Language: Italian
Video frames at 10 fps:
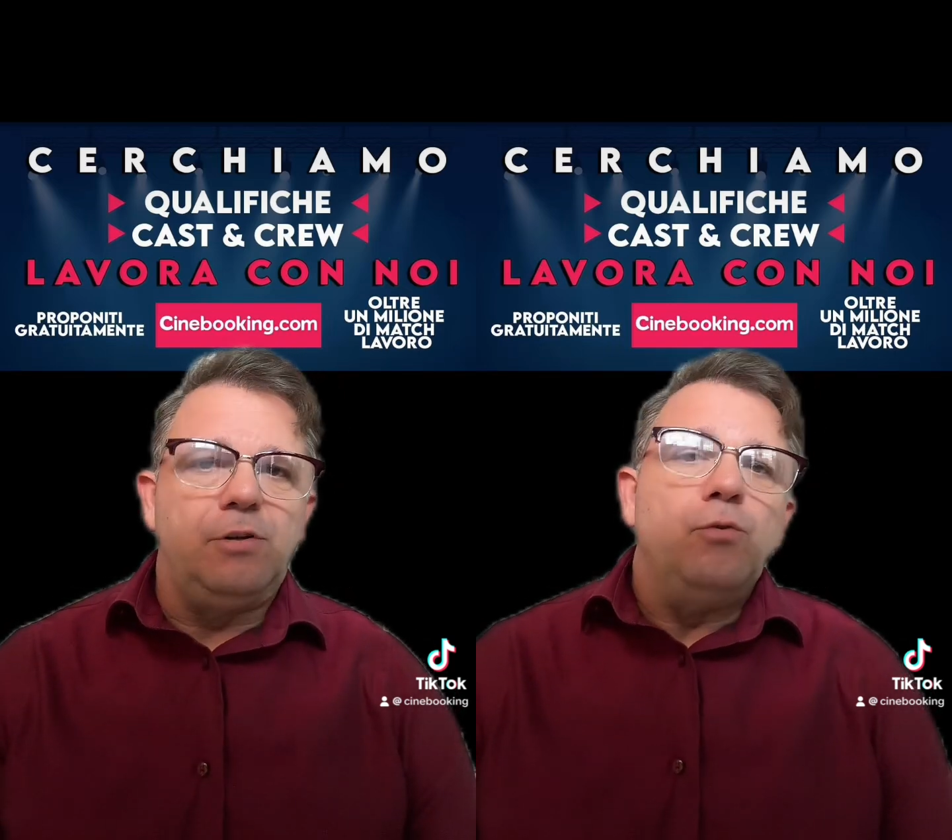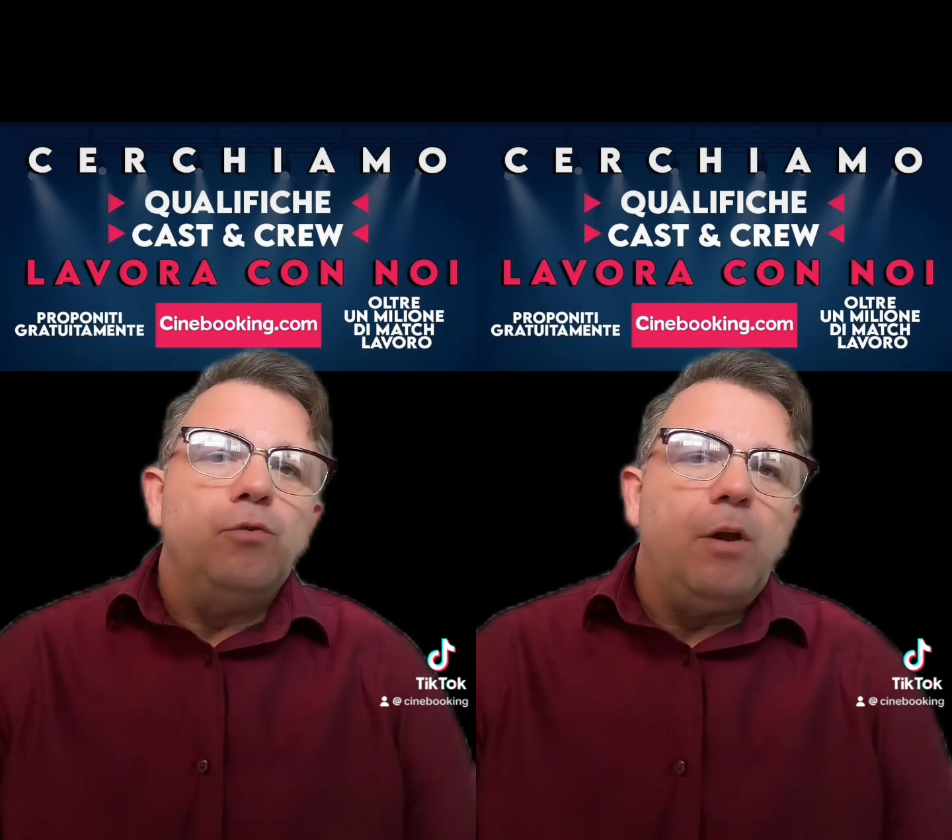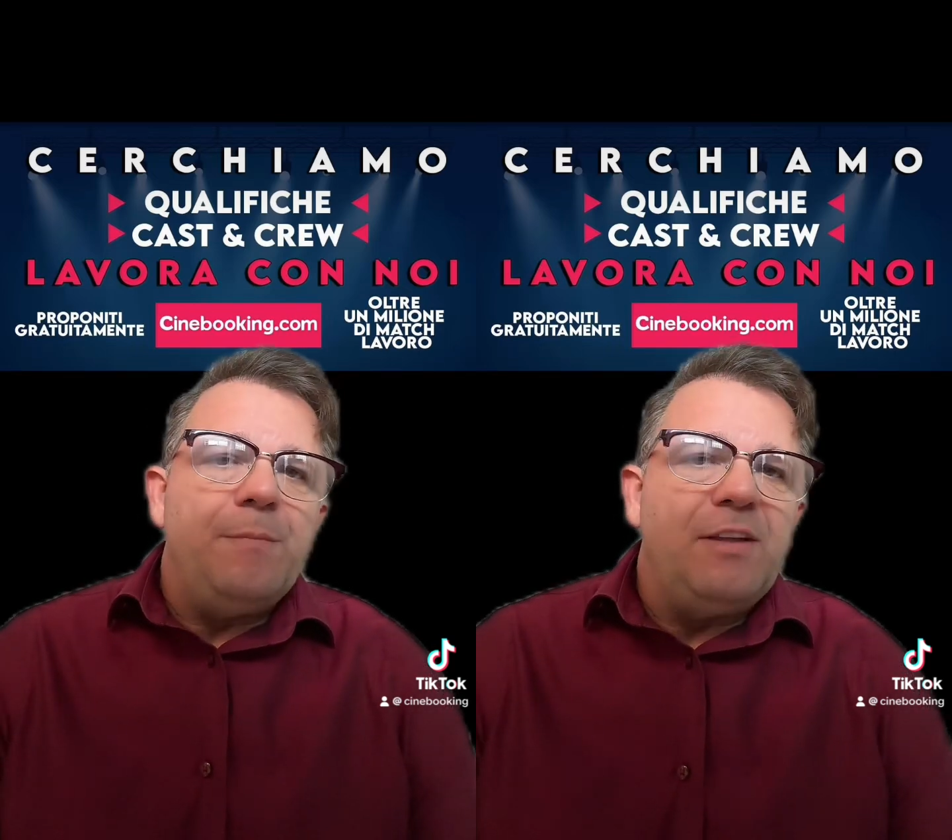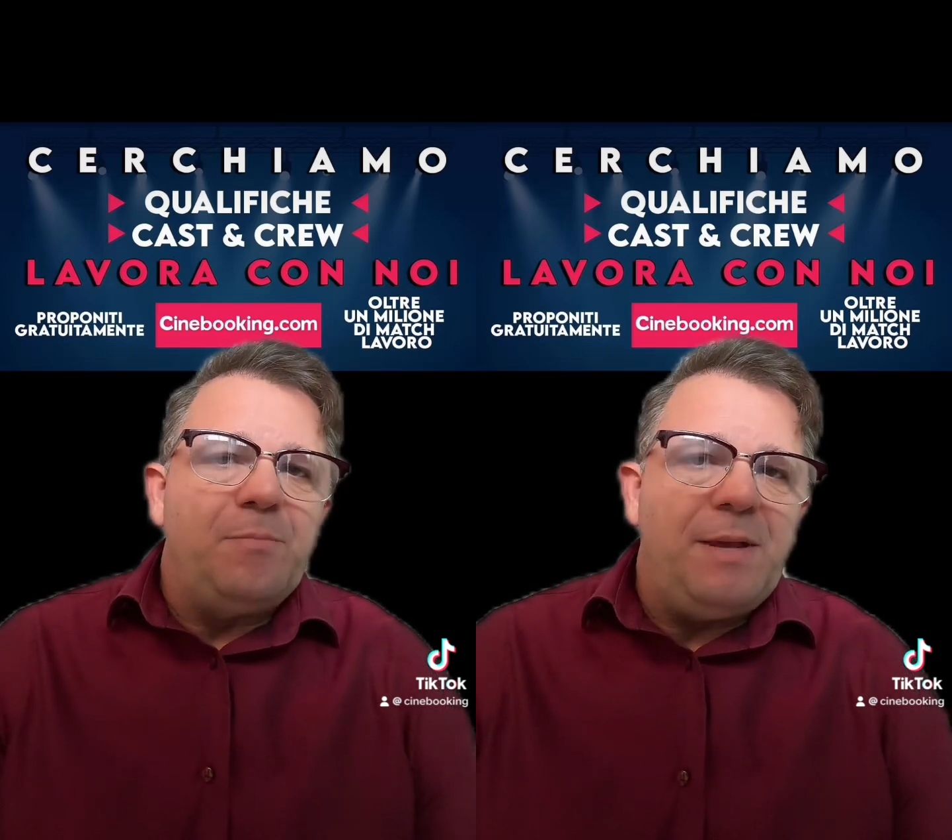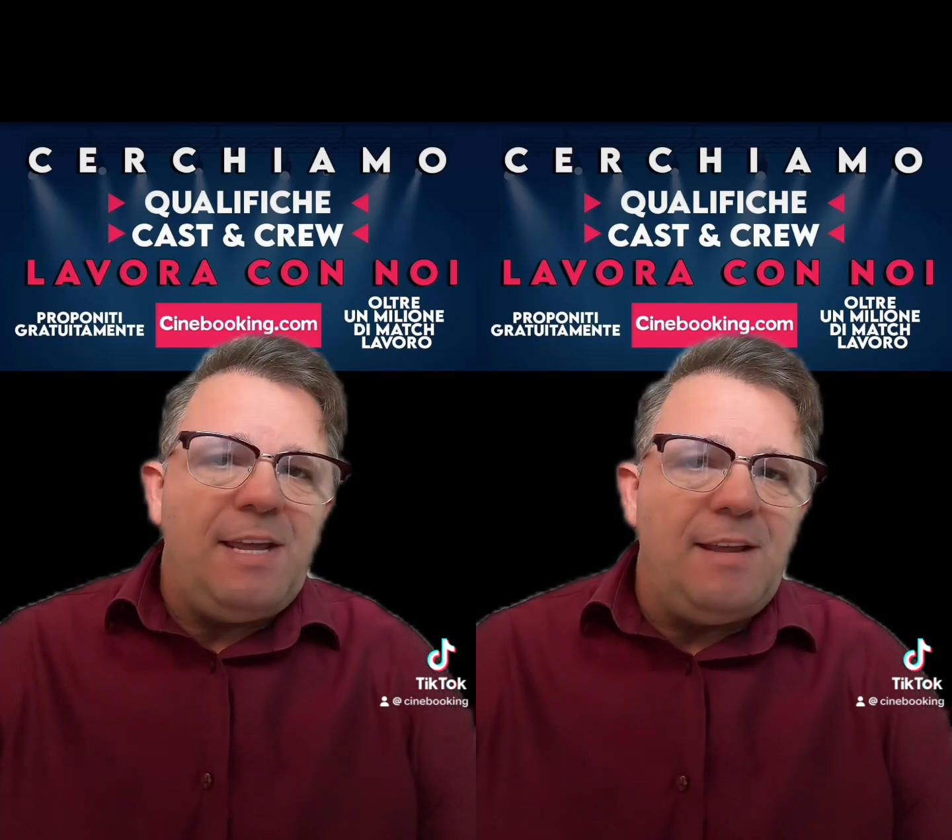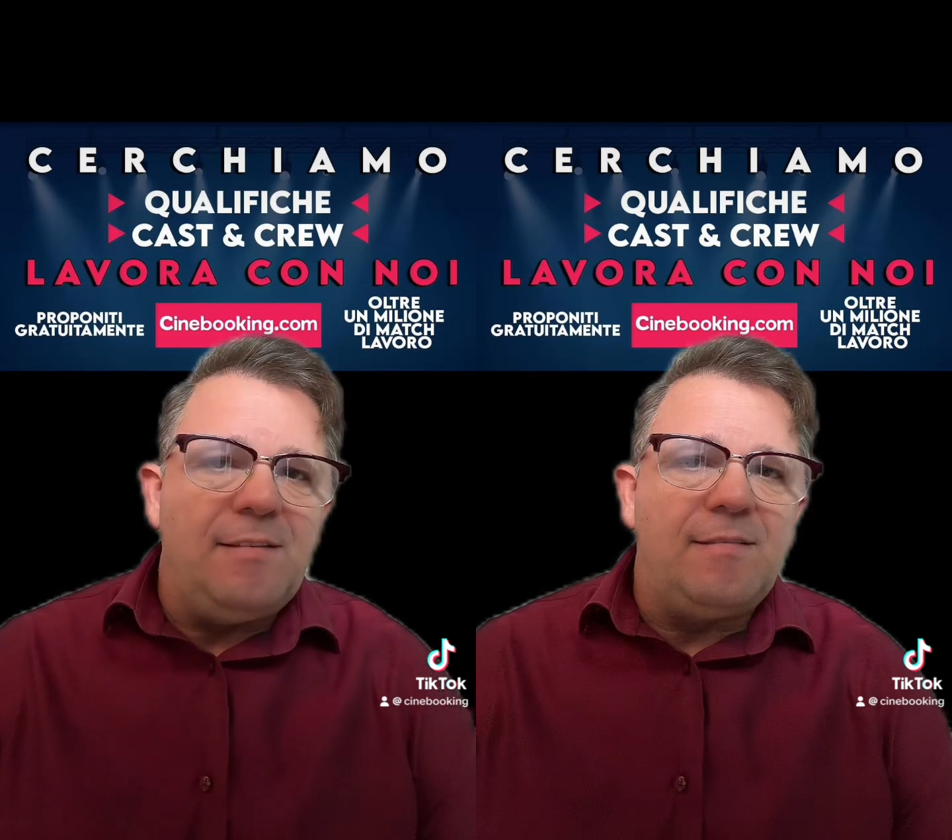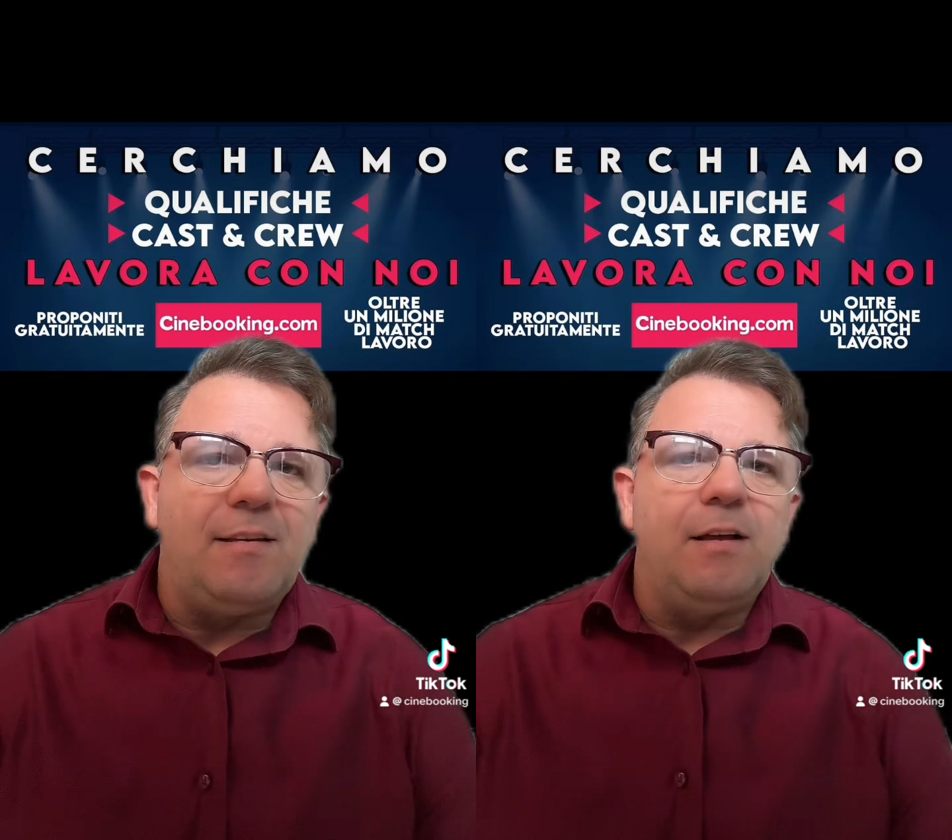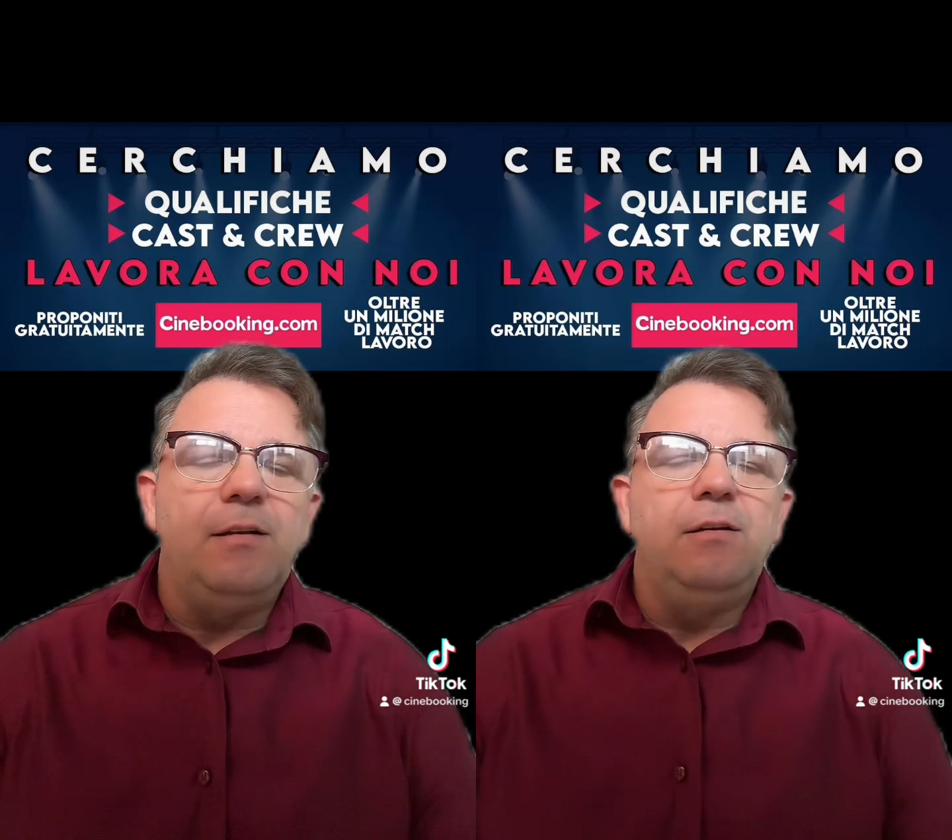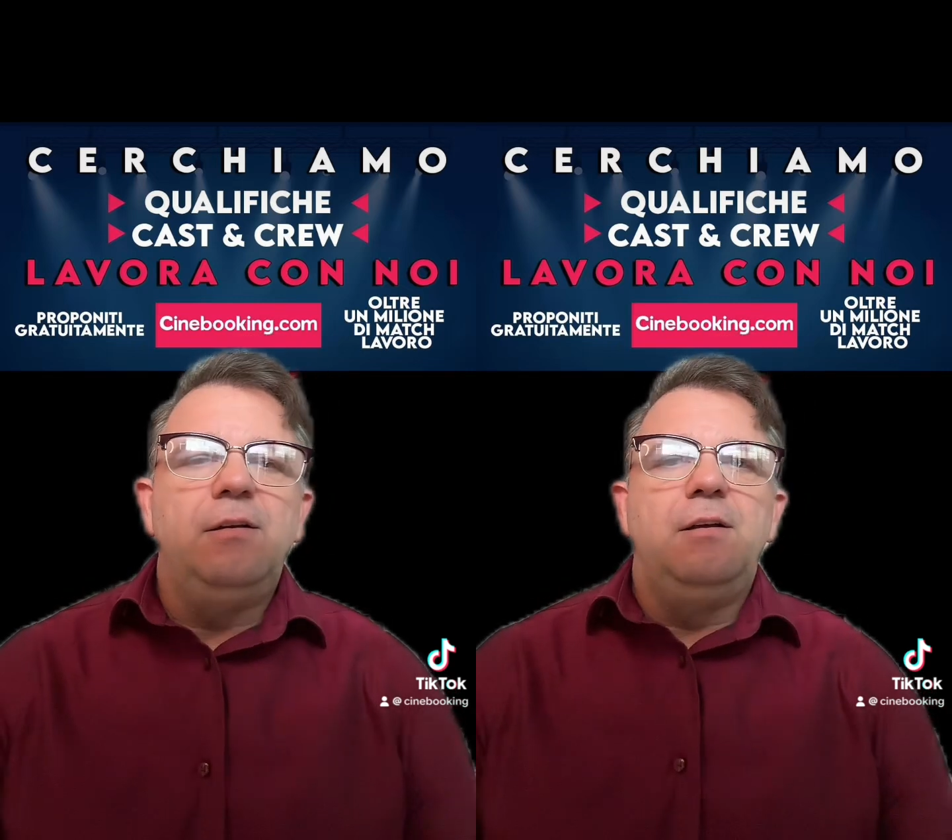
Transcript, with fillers: secondo la mia esperienza,